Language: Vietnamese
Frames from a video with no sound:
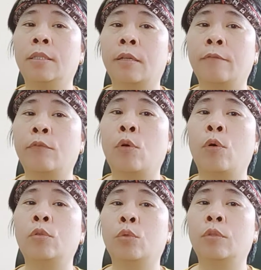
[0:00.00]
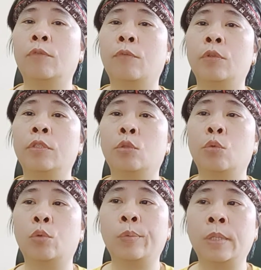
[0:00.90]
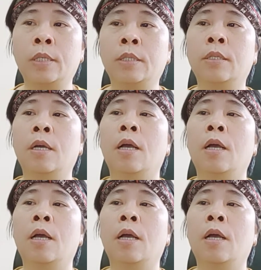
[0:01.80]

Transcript: thành phố thuộc thành phố trực thuộc Trung ương